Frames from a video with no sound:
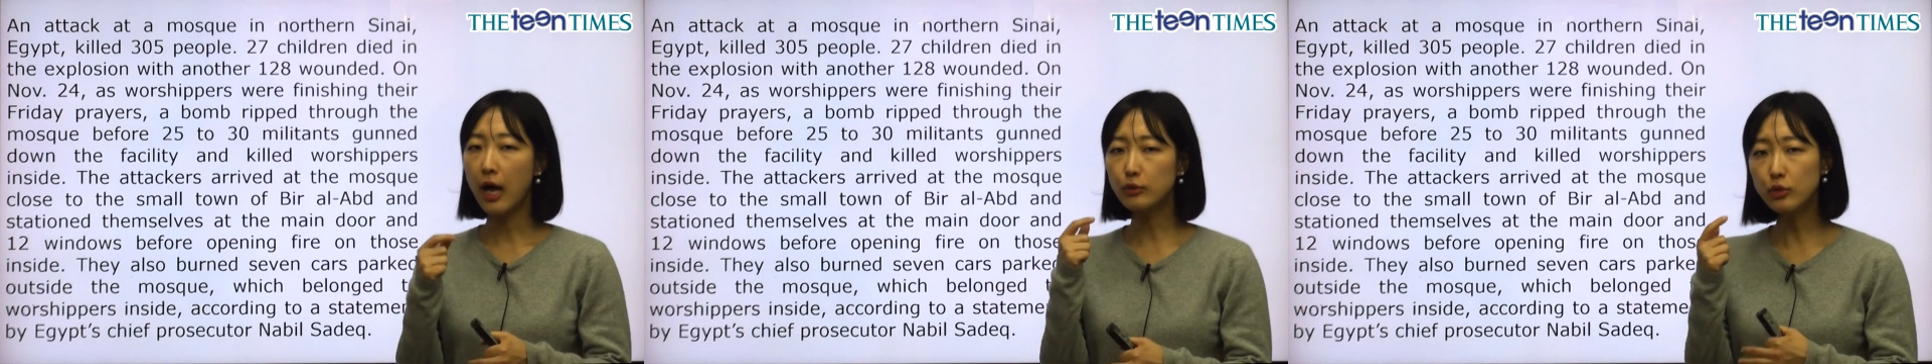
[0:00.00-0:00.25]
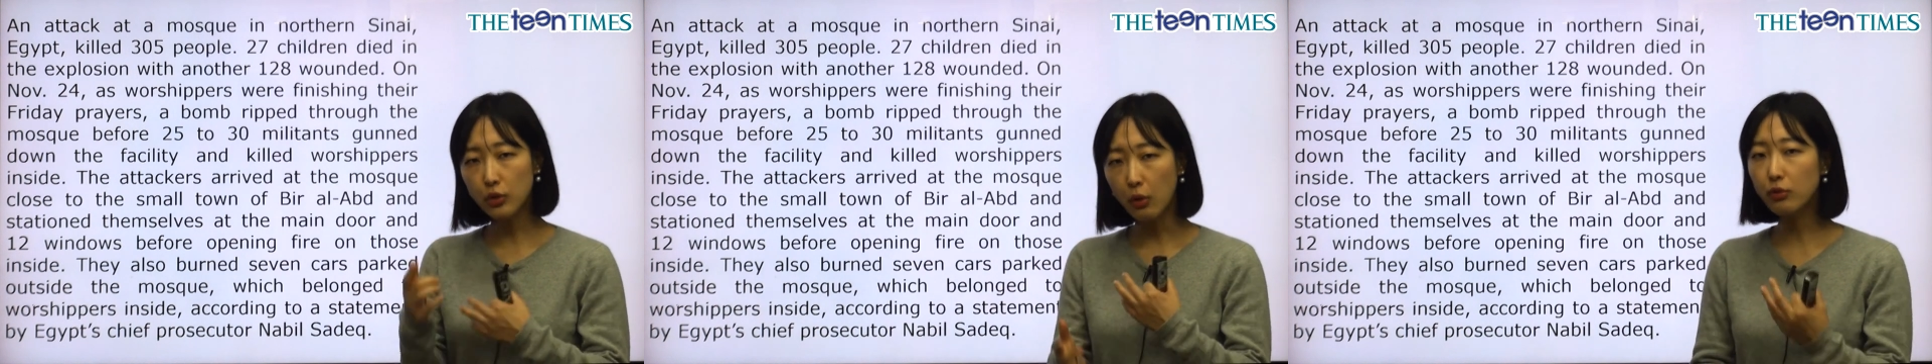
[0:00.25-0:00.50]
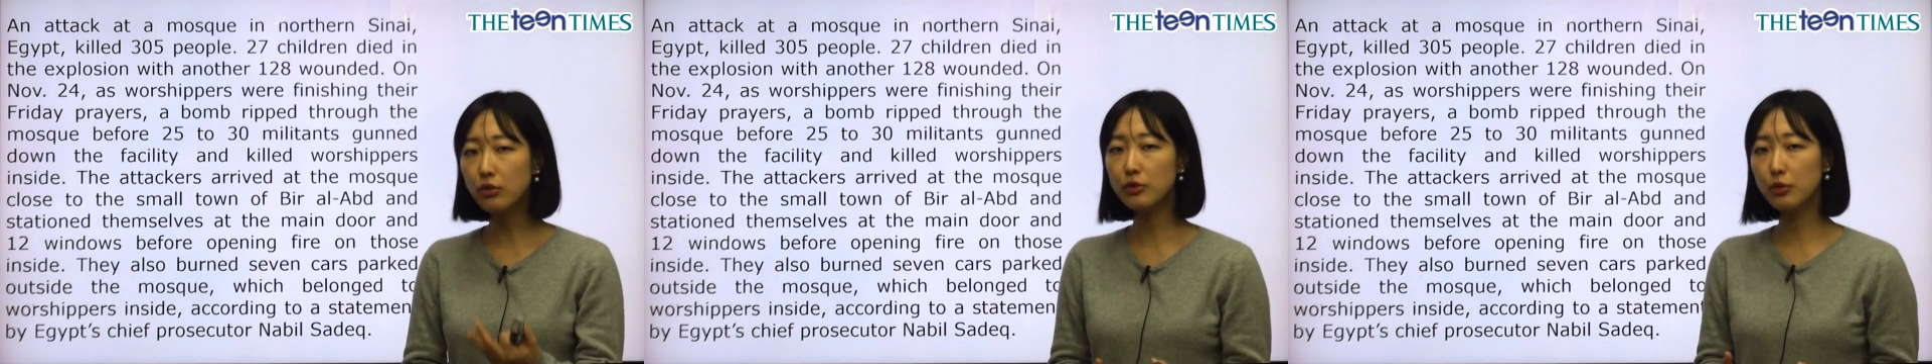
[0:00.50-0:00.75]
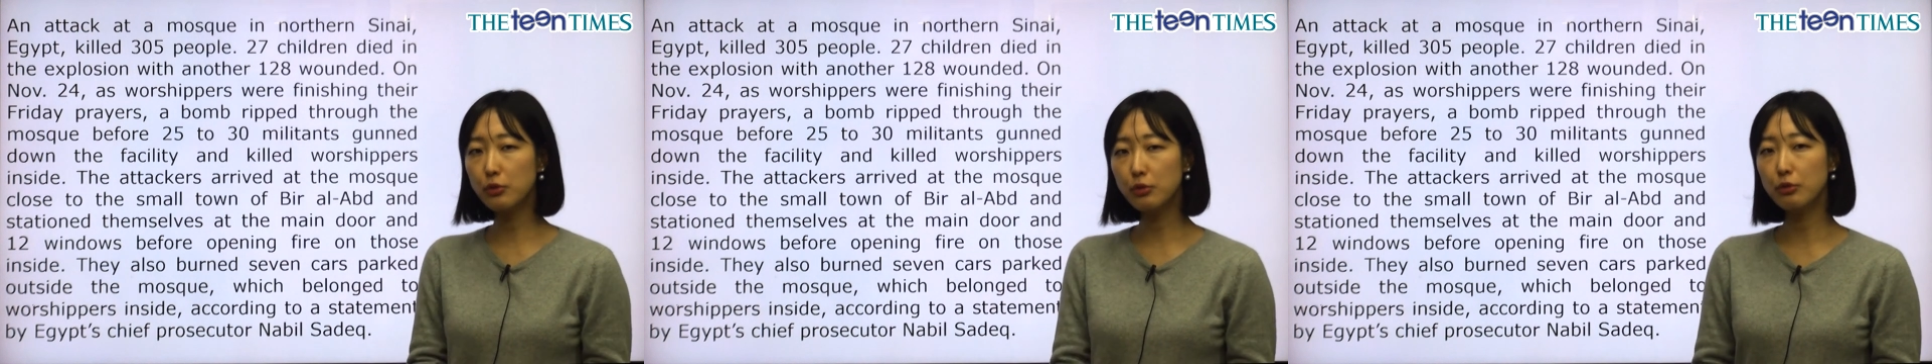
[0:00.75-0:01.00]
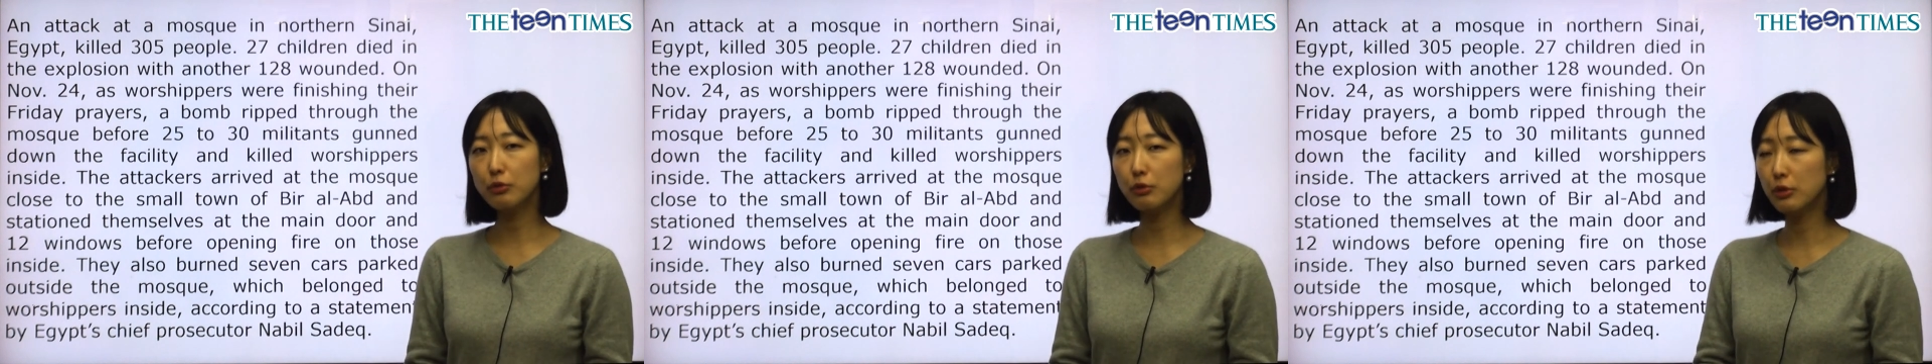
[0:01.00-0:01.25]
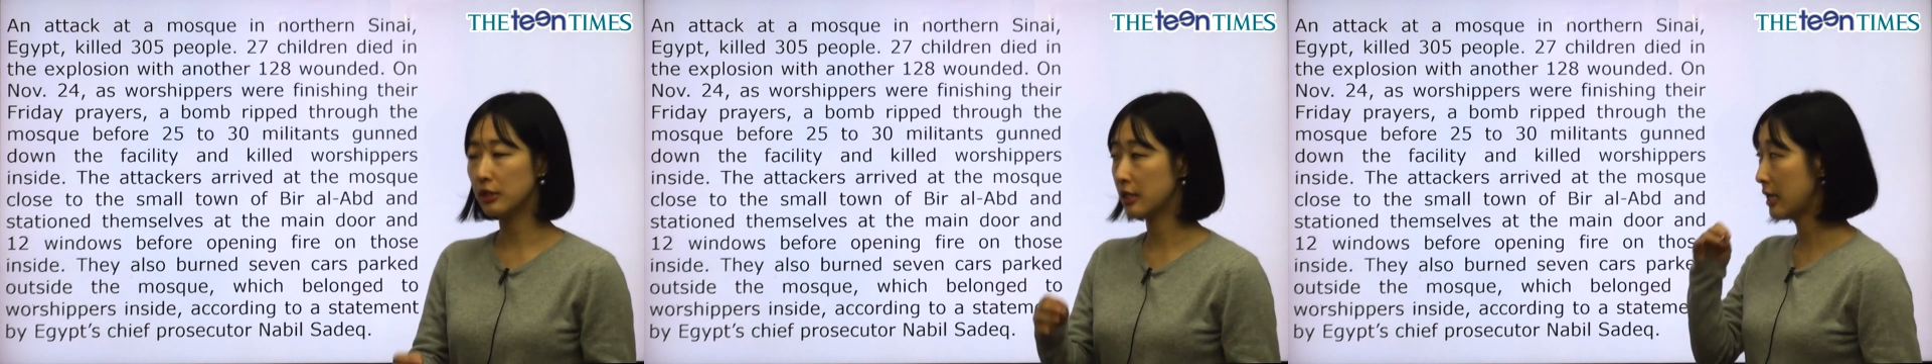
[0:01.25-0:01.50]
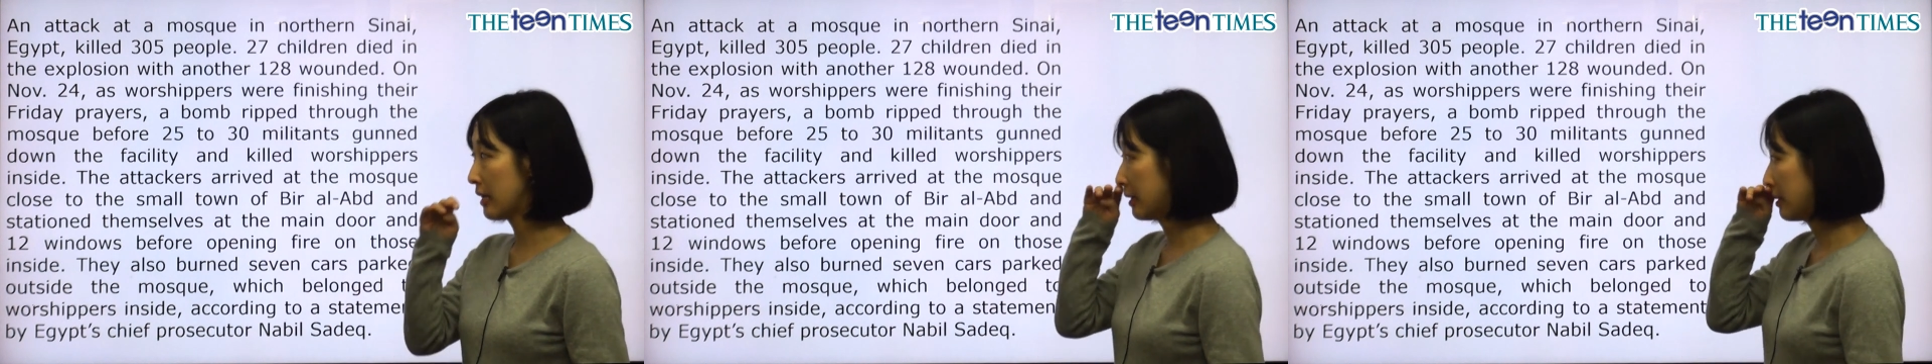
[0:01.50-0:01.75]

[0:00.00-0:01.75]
아주 적극적으로 이제